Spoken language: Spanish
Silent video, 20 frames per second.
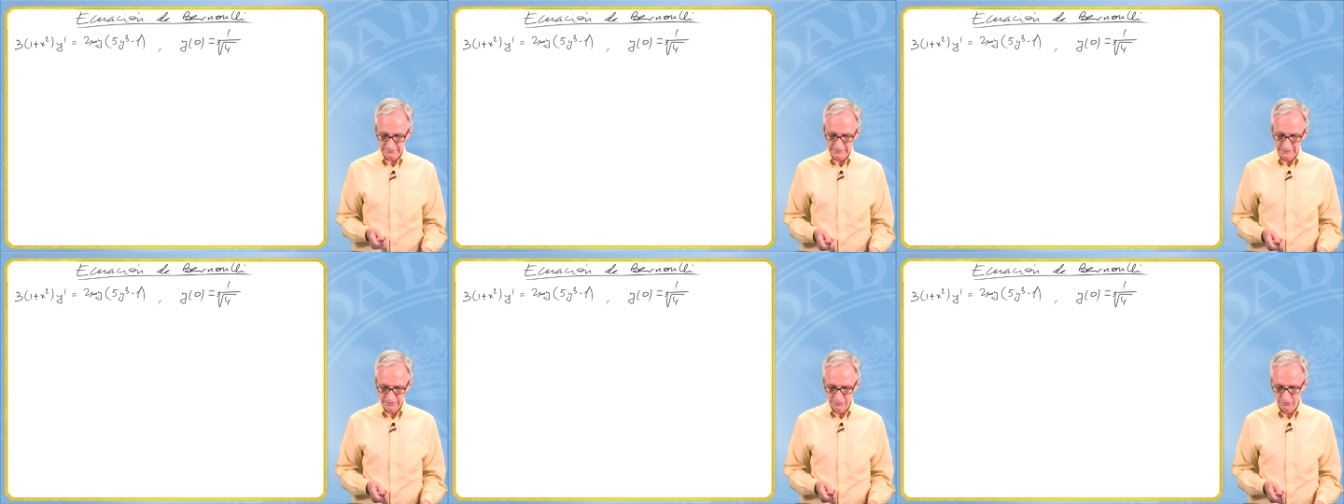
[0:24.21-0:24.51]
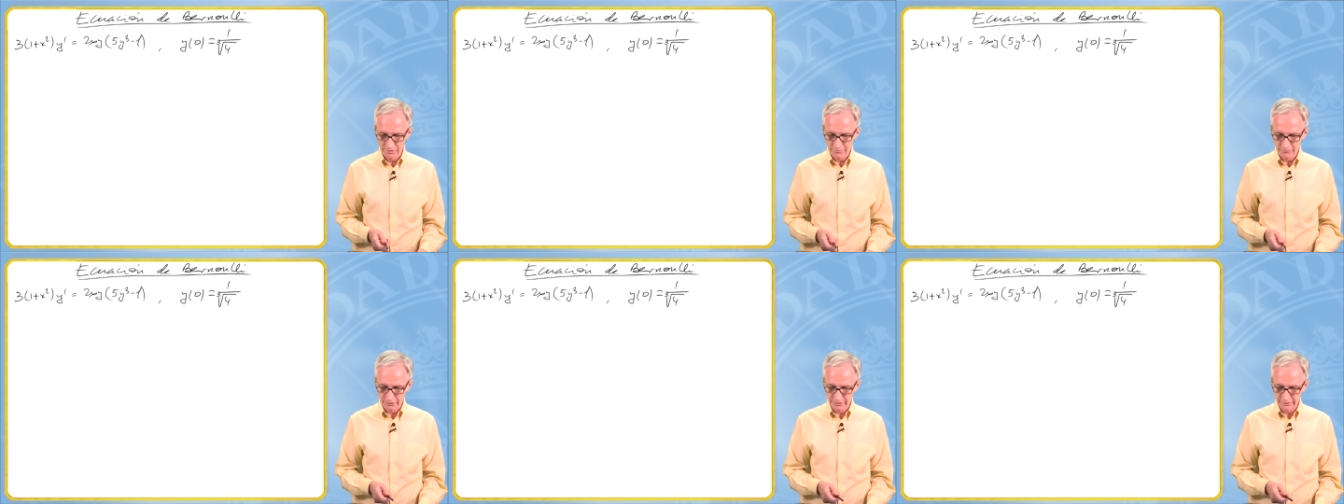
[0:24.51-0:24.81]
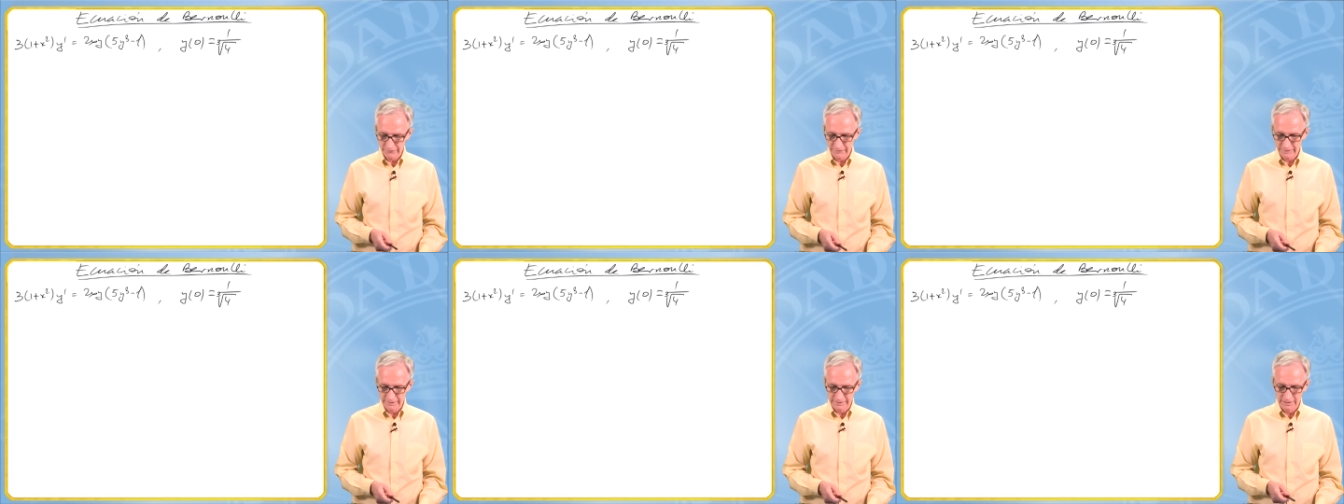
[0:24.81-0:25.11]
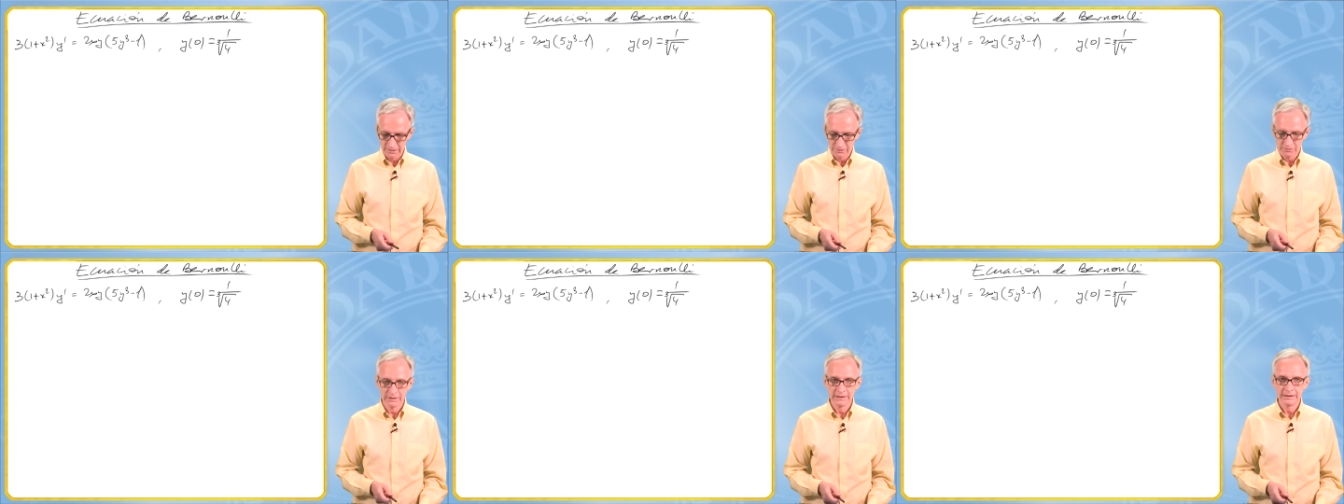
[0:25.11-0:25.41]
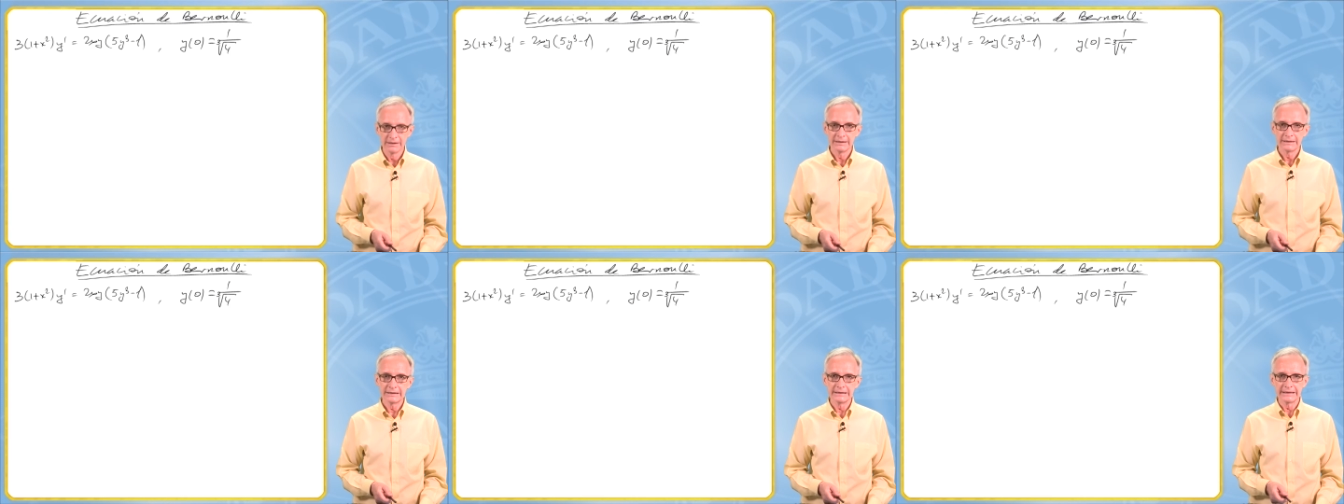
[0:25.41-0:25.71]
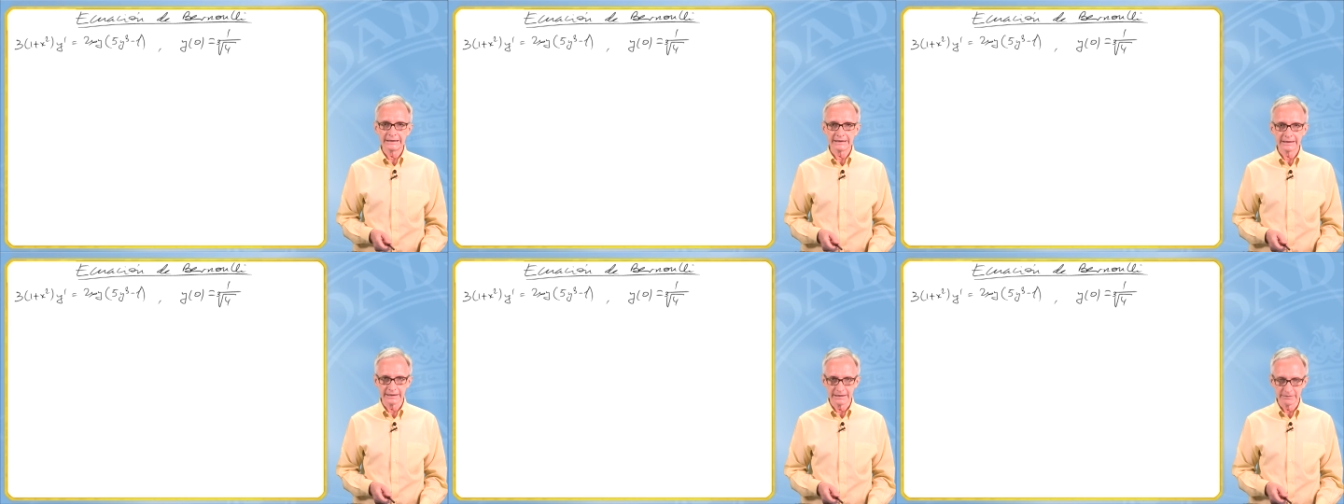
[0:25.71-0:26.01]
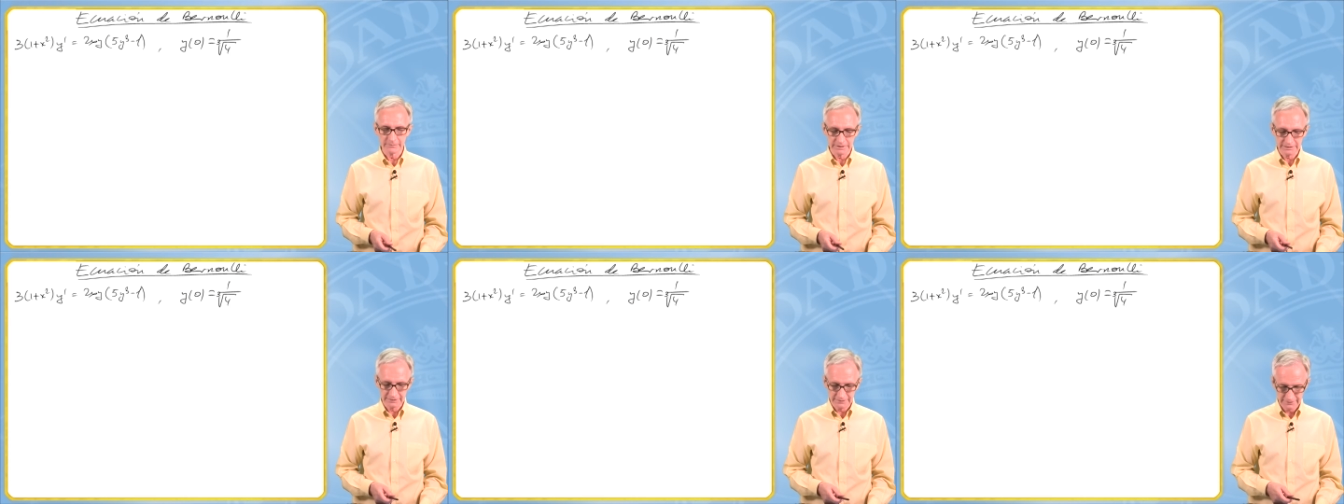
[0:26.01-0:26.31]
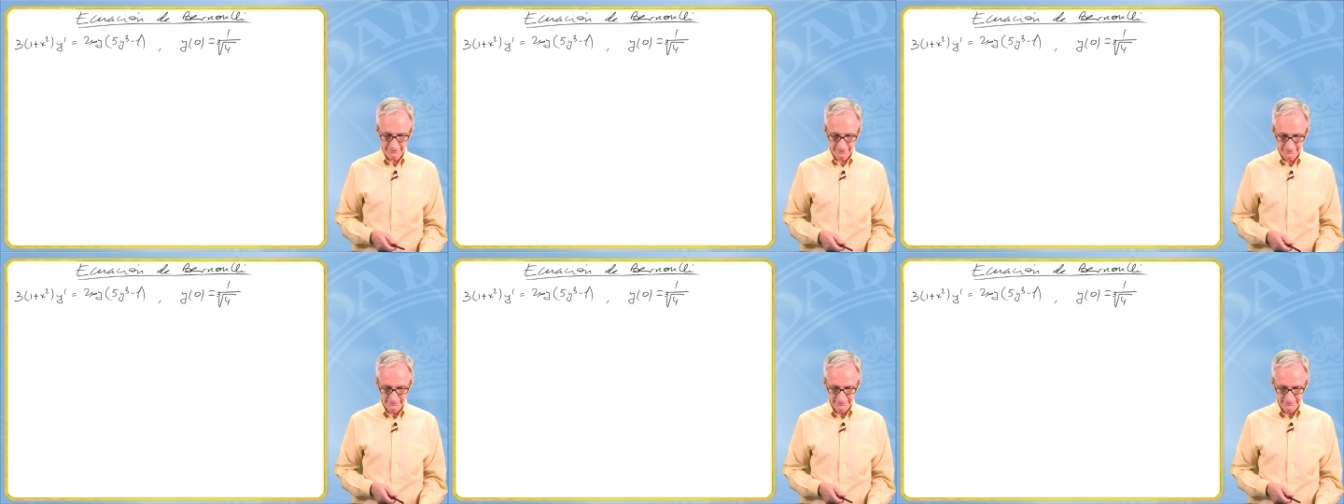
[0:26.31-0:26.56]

y lo he modificado ligeramente.